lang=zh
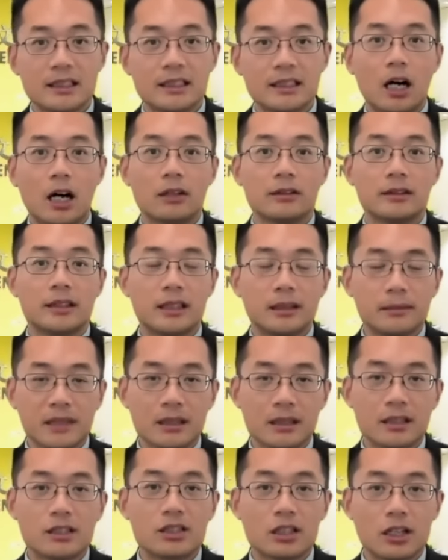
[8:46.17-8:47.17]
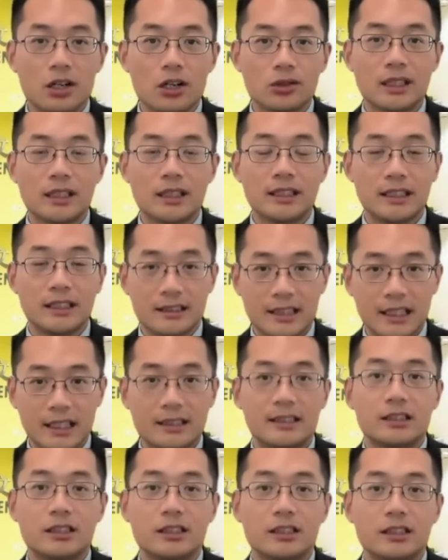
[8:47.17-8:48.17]
这叫提名了之后呢，你
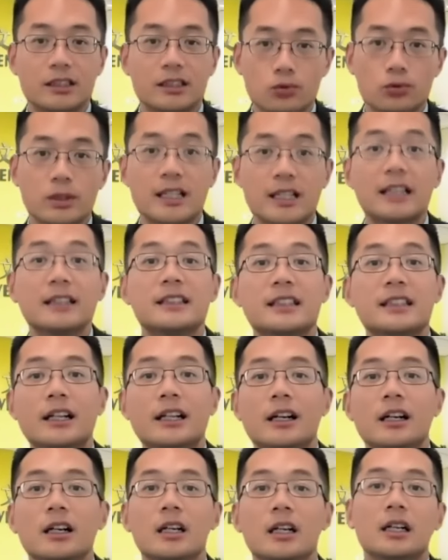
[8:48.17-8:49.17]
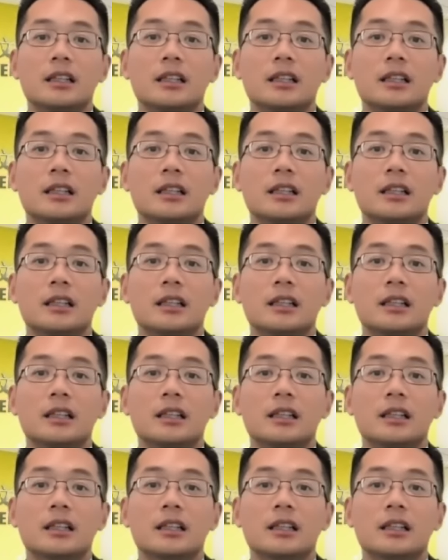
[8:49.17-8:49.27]
再进入申请，